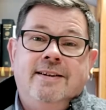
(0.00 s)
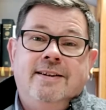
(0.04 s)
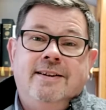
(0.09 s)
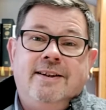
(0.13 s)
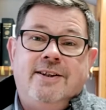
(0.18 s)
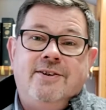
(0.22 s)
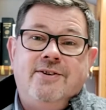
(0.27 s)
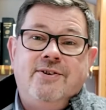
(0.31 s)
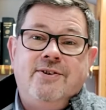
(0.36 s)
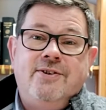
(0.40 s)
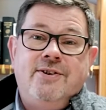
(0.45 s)

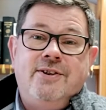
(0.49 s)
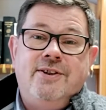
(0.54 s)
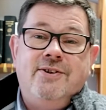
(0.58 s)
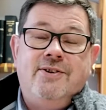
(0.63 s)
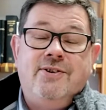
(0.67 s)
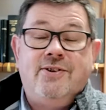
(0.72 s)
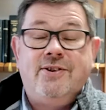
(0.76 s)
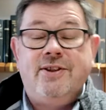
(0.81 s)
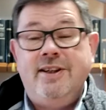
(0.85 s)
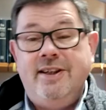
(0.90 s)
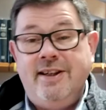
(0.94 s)
Das
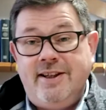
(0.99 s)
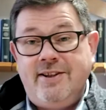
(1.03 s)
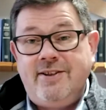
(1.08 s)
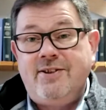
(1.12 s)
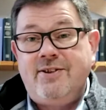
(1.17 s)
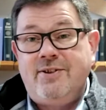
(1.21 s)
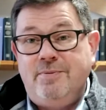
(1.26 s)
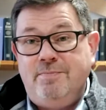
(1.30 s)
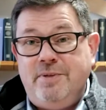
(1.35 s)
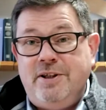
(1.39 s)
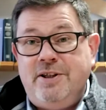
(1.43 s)
ist die
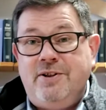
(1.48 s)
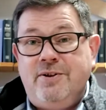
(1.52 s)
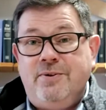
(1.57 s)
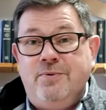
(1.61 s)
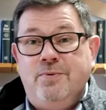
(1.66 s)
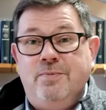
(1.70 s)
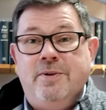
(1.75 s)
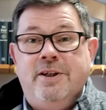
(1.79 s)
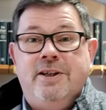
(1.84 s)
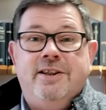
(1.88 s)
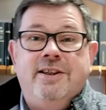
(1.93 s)
letzte Bitte,
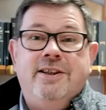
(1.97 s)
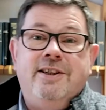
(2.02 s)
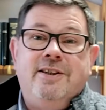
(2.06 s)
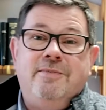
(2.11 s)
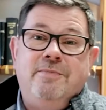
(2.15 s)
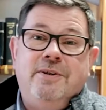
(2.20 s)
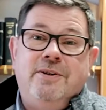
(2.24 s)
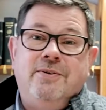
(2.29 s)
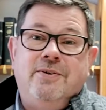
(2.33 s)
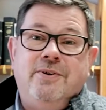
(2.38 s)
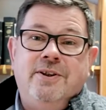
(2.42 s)
über die ich
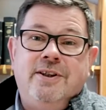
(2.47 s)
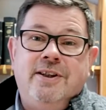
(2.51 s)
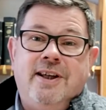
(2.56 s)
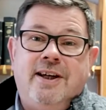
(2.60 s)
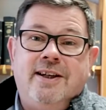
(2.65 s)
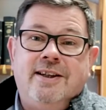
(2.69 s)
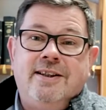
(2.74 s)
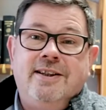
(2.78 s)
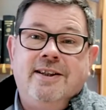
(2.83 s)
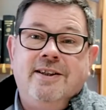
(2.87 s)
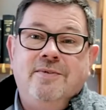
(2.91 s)
mit euch
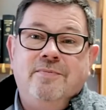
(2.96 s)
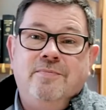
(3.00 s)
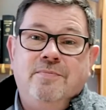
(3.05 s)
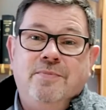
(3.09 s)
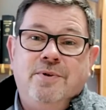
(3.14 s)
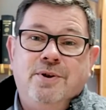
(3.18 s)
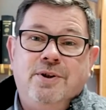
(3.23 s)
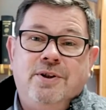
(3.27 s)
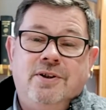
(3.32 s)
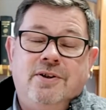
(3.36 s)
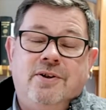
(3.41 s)
nachdenken
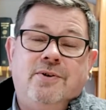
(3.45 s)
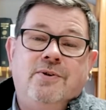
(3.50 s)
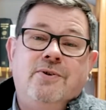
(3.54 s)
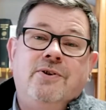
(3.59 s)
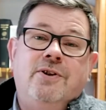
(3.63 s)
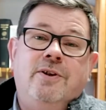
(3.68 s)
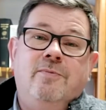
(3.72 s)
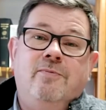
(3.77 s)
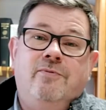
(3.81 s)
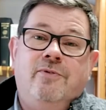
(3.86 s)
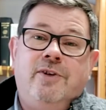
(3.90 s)
möchte aus
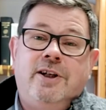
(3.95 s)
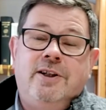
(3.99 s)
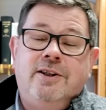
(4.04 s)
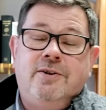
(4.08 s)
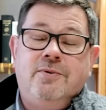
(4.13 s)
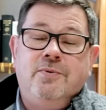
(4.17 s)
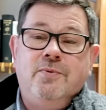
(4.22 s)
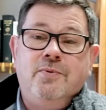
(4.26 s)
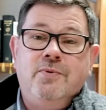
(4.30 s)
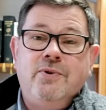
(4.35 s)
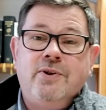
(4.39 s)
dem
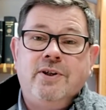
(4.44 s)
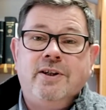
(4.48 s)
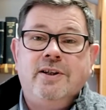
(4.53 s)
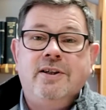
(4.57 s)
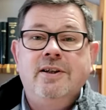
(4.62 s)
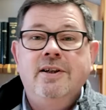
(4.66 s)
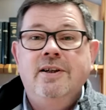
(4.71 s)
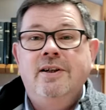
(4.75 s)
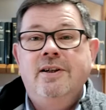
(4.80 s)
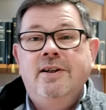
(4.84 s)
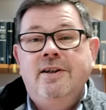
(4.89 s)
Vater
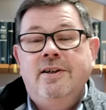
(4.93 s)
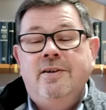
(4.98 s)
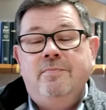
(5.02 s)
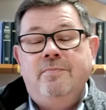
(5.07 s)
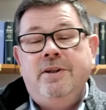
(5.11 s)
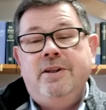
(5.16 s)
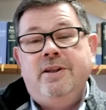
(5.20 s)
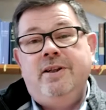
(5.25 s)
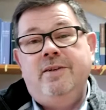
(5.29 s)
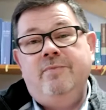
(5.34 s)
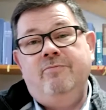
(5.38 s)
unser,
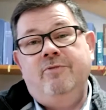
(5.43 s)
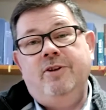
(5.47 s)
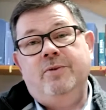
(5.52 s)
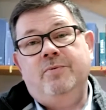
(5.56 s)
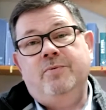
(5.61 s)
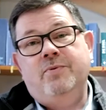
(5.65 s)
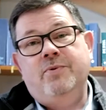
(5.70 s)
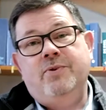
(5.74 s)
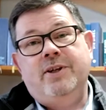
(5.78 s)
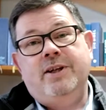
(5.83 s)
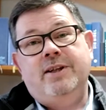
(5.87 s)
mit dem
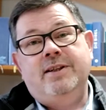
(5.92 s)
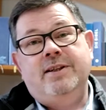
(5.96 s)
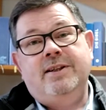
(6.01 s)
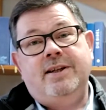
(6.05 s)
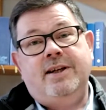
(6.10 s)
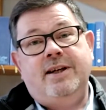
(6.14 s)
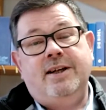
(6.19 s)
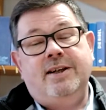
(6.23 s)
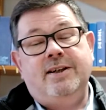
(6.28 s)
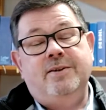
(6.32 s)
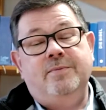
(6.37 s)
wir unseren
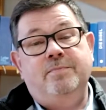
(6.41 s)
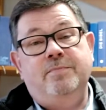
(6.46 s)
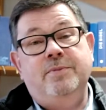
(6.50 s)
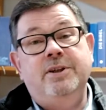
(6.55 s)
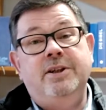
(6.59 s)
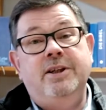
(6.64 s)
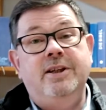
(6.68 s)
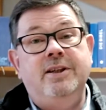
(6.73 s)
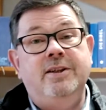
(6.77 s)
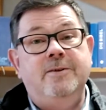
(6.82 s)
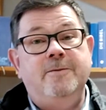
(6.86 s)
Tag
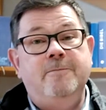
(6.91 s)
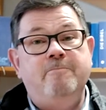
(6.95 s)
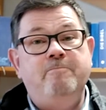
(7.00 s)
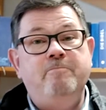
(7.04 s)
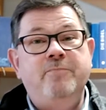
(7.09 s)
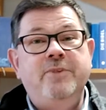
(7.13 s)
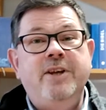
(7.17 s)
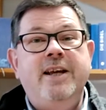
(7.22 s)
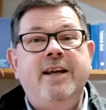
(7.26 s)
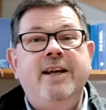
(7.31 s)
beginnen.